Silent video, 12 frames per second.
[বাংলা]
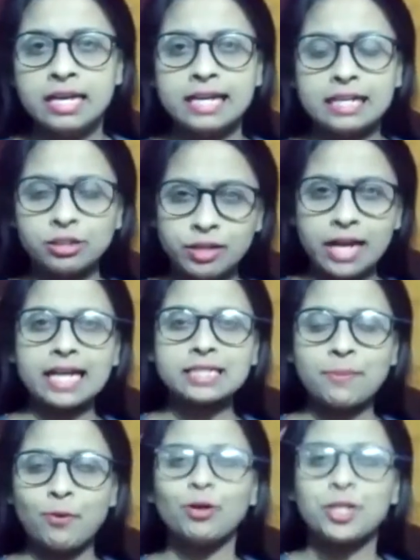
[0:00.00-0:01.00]
কিছুদিন আগে একটা
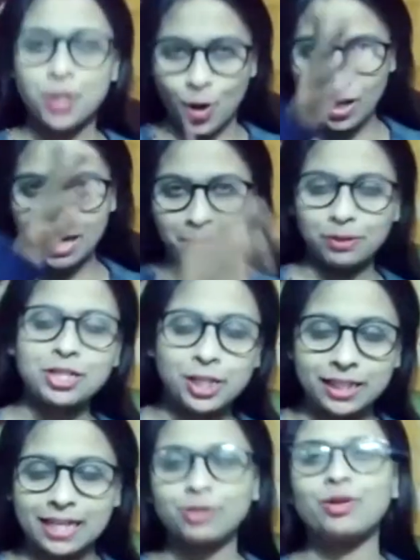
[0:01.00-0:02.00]
পরিসংখ্যান আপনাদের
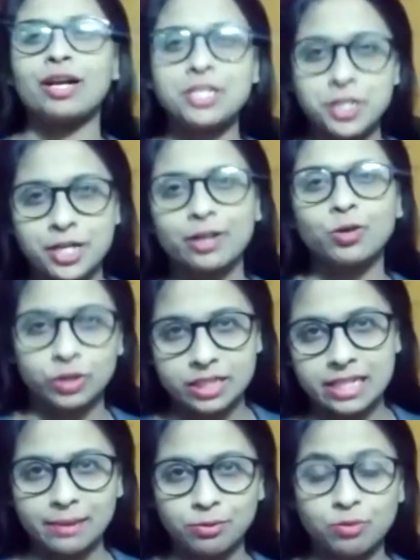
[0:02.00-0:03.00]
সাথে একটুখানি শেয়ার করতে
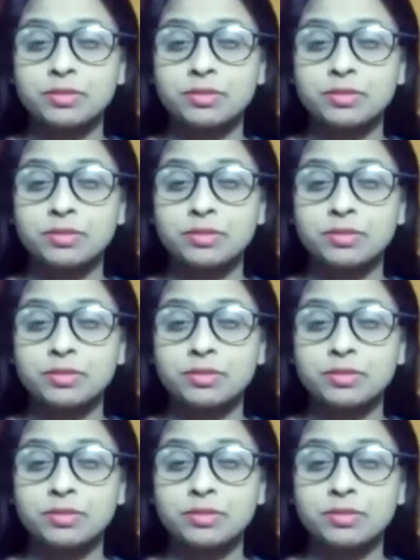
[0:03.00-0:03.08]
চাইব